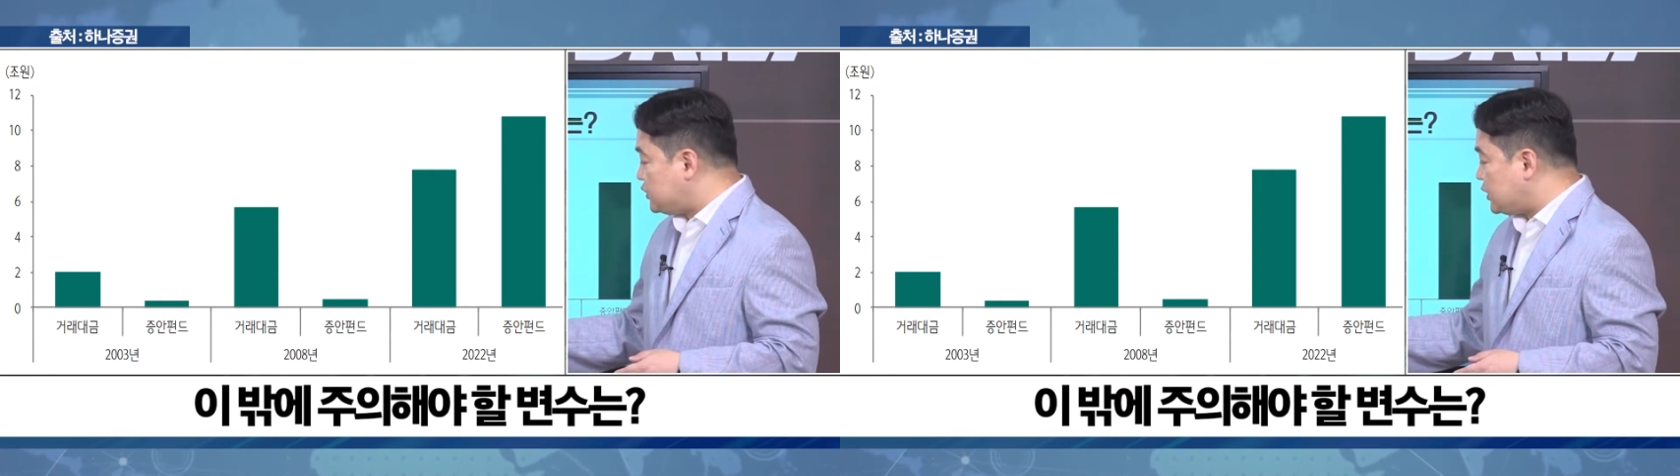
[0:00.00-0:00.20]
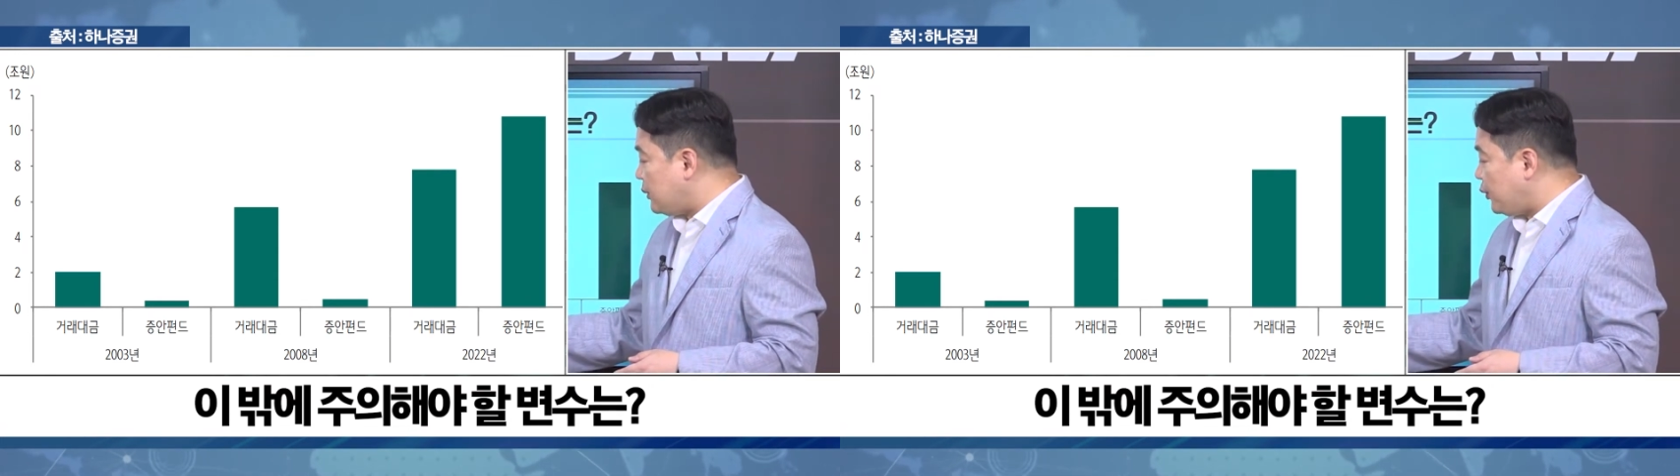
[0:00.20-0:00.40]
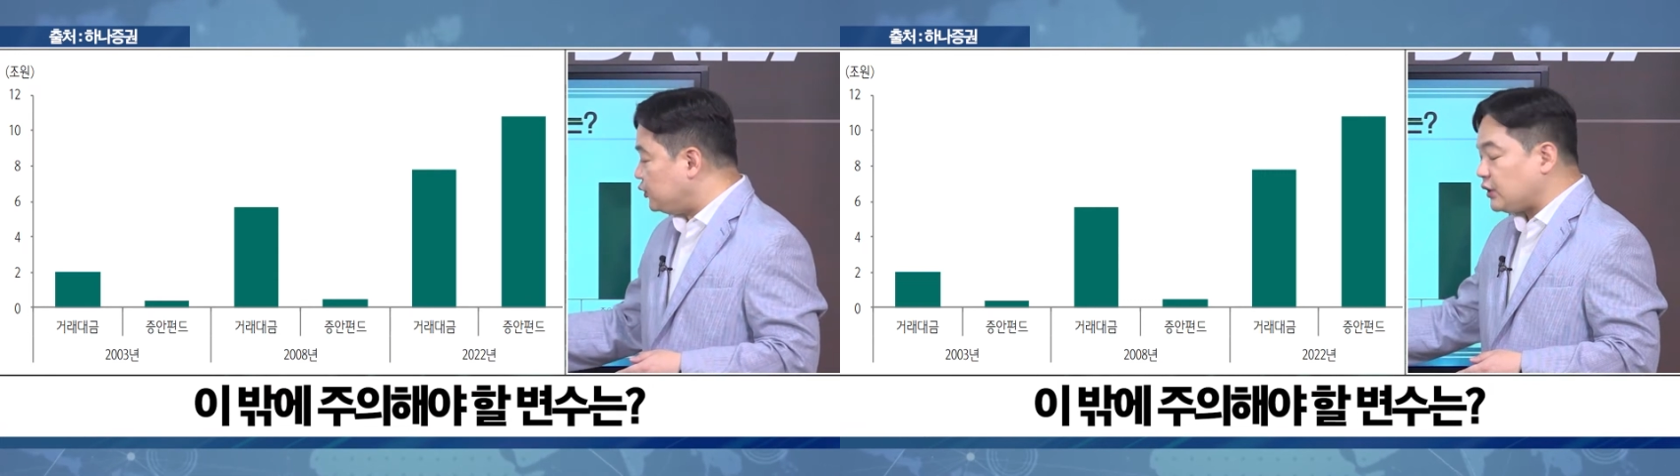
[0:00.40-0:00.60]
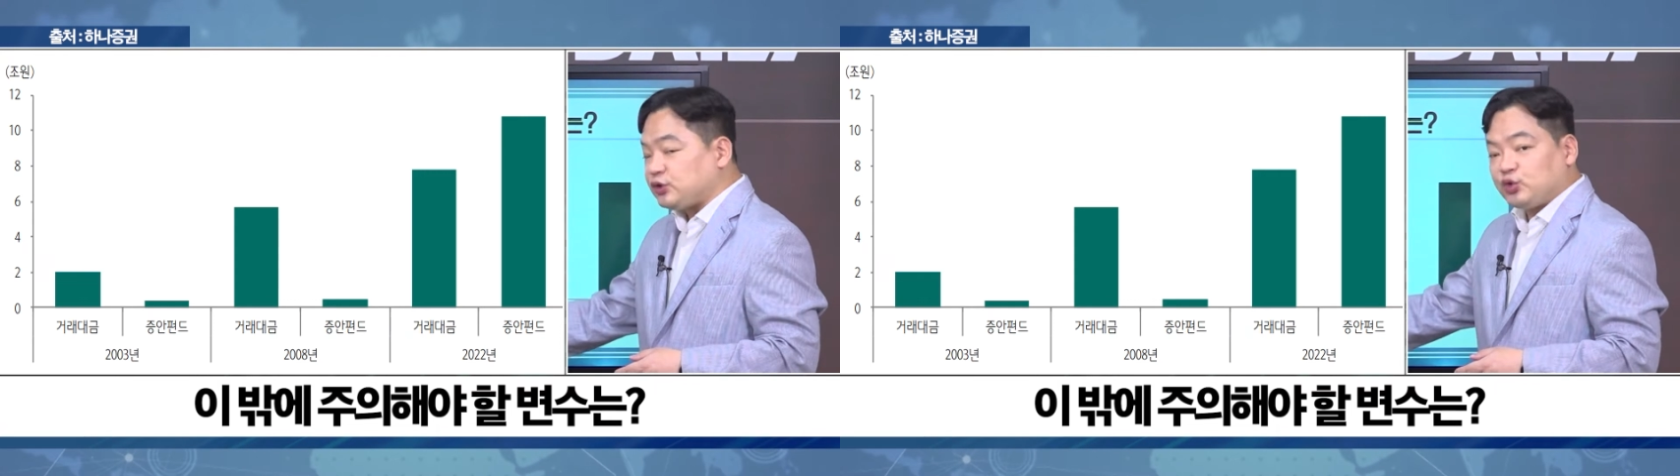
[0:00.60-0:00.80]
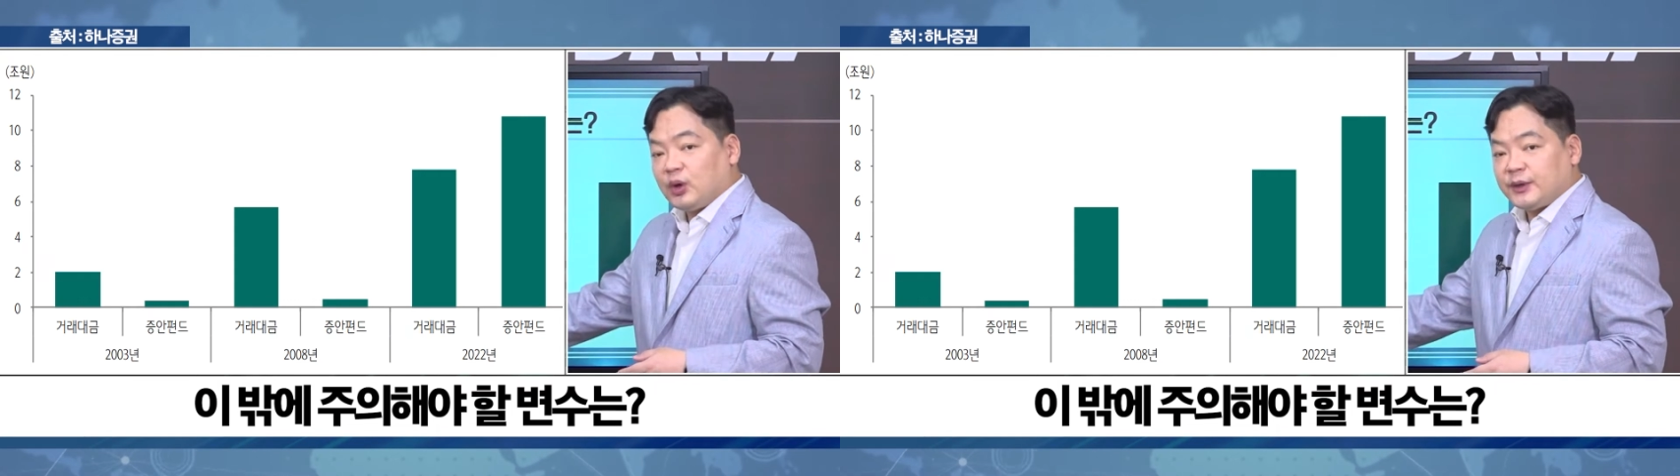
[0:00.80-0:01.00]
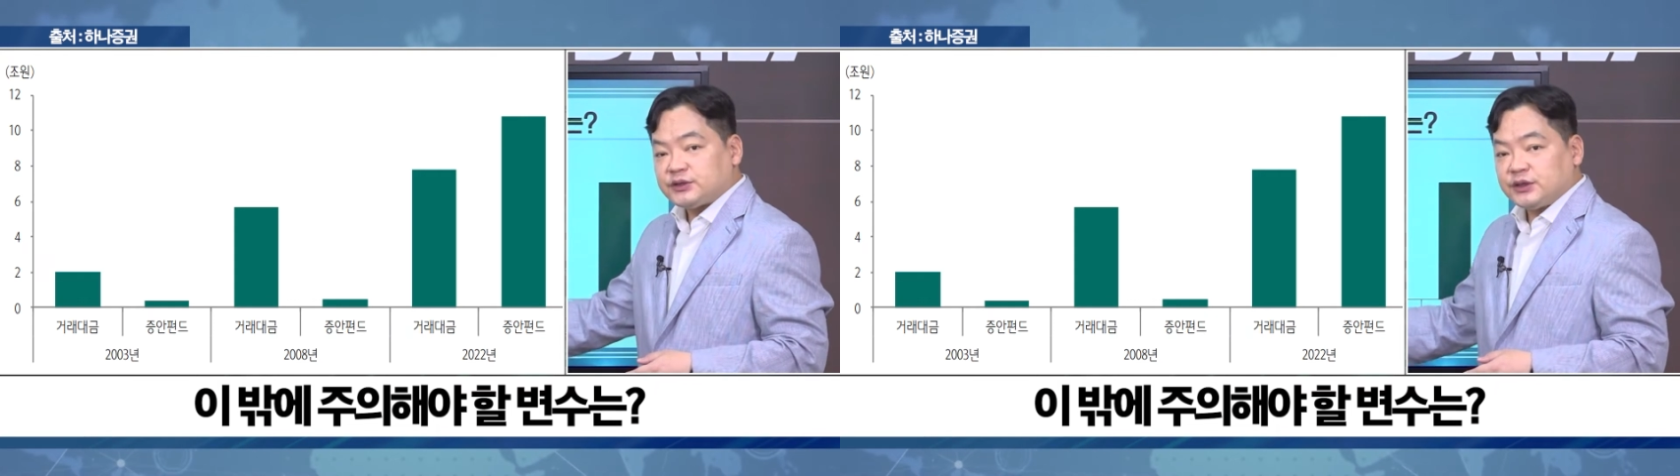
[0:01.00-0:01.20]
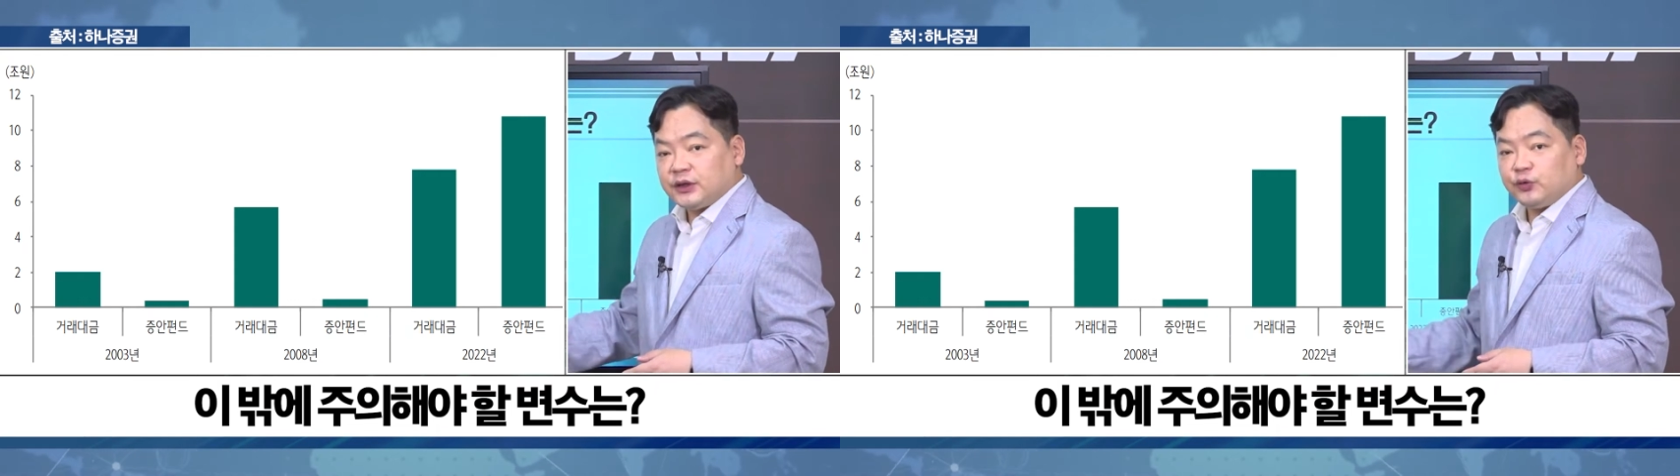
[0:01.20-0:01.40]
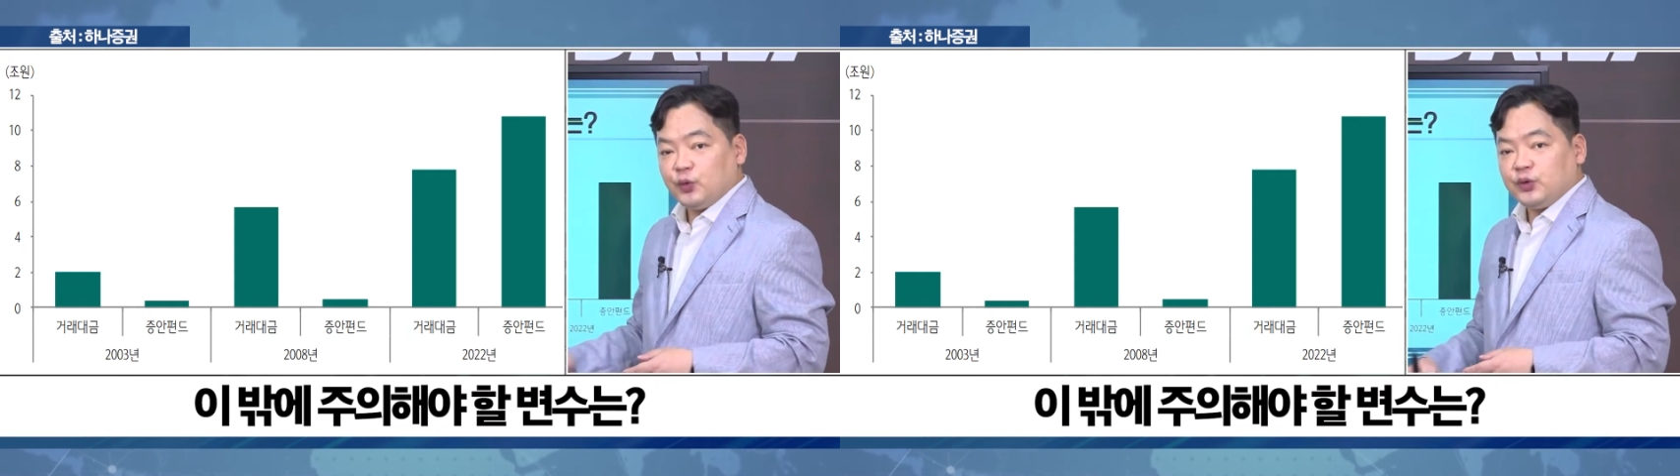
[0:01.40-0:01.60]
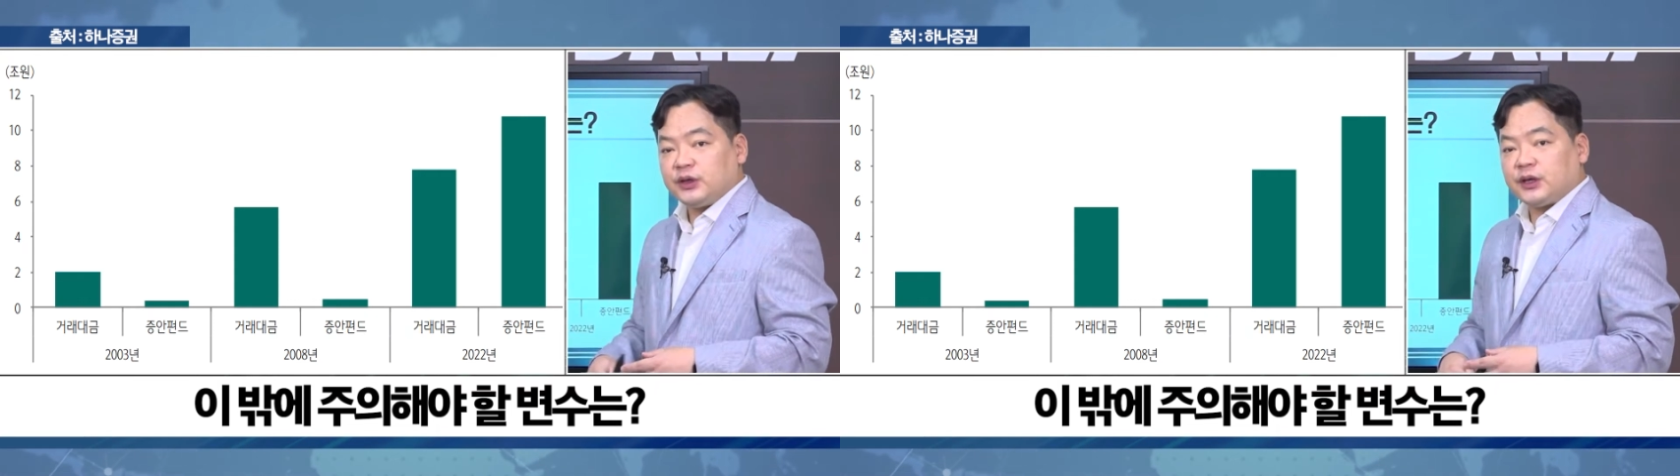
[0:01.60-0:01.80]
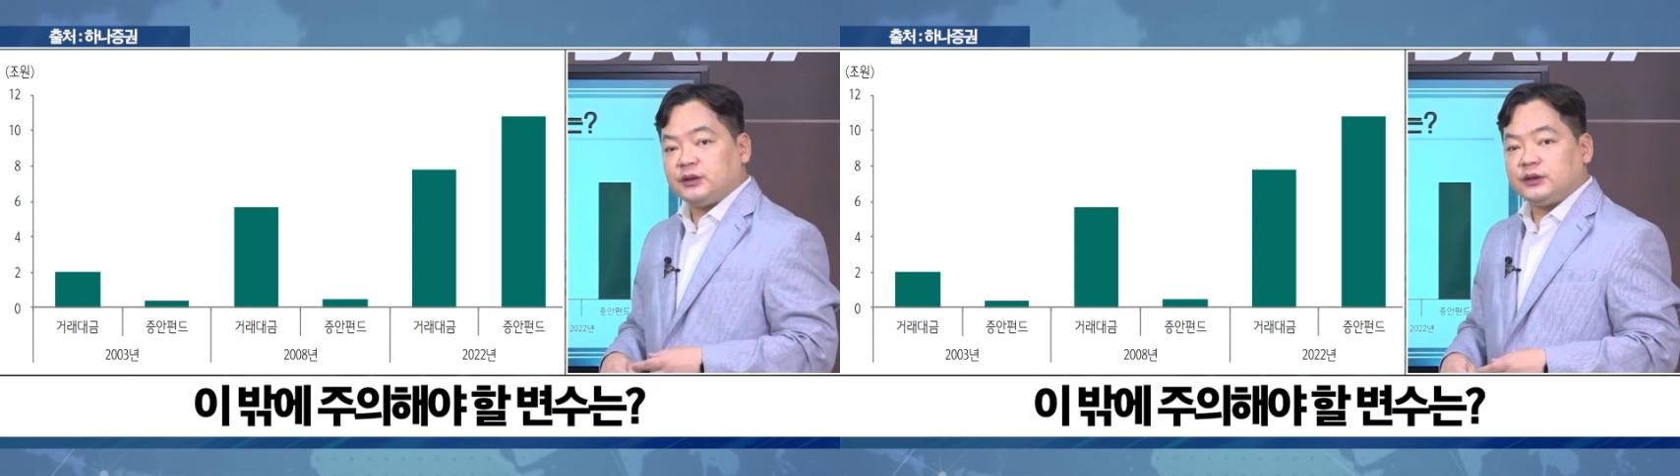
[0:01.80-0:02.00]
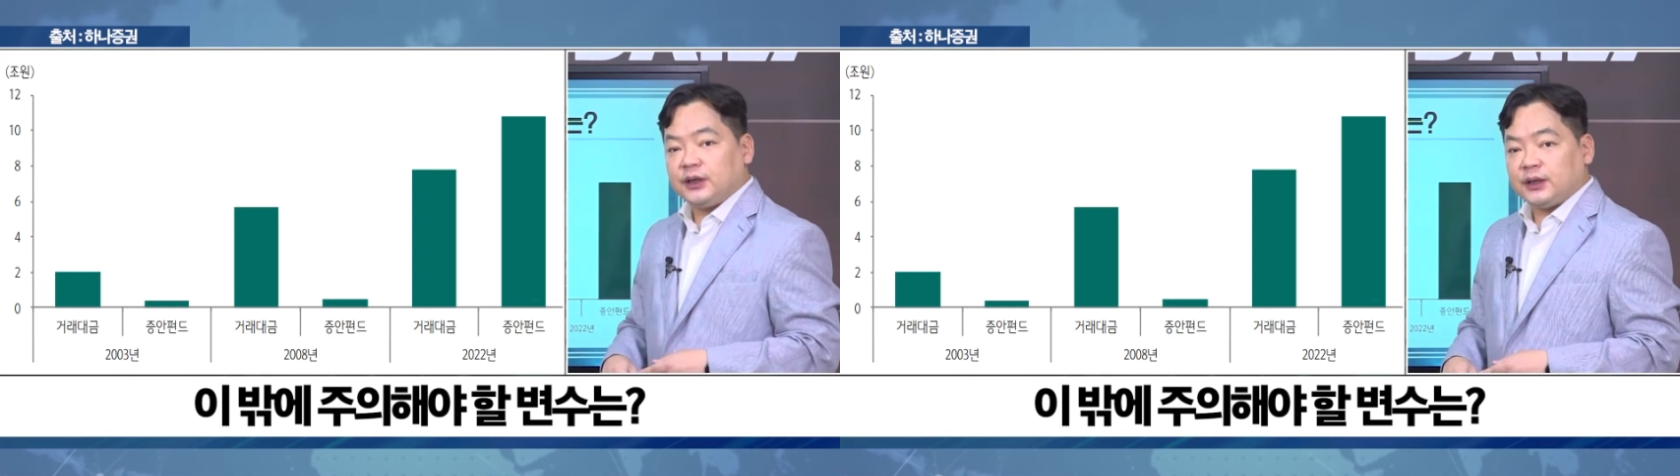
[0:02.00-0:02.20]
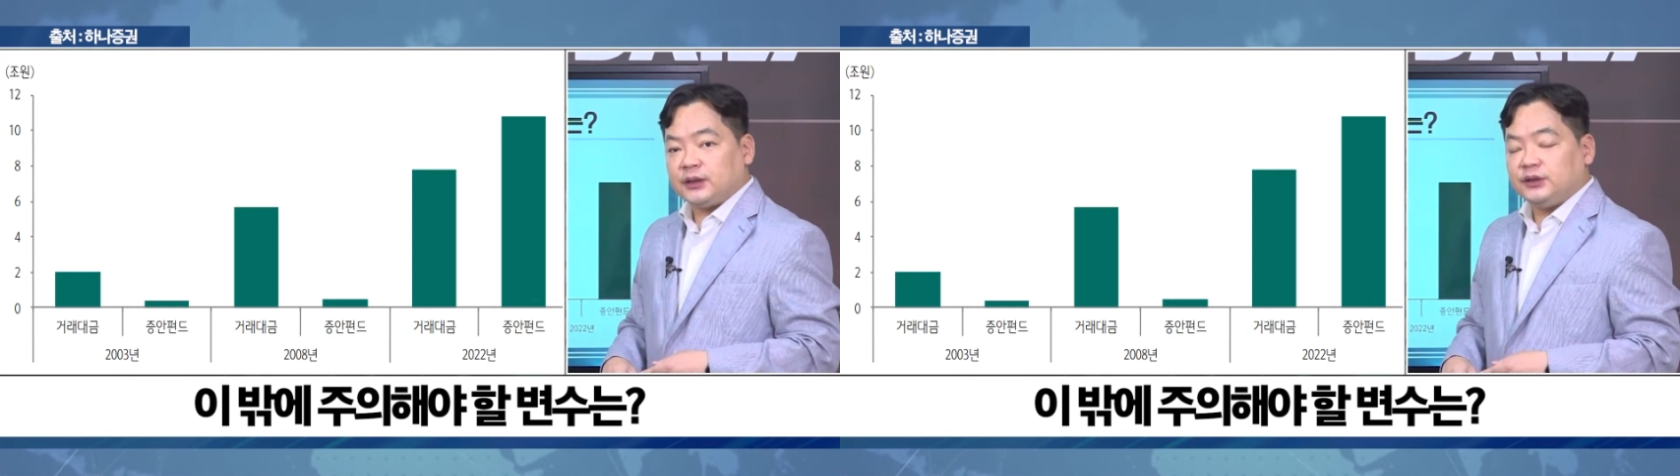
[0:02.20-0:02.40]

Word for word: 증권펀드가 들어와봤자 이게 소용이 있겠느냐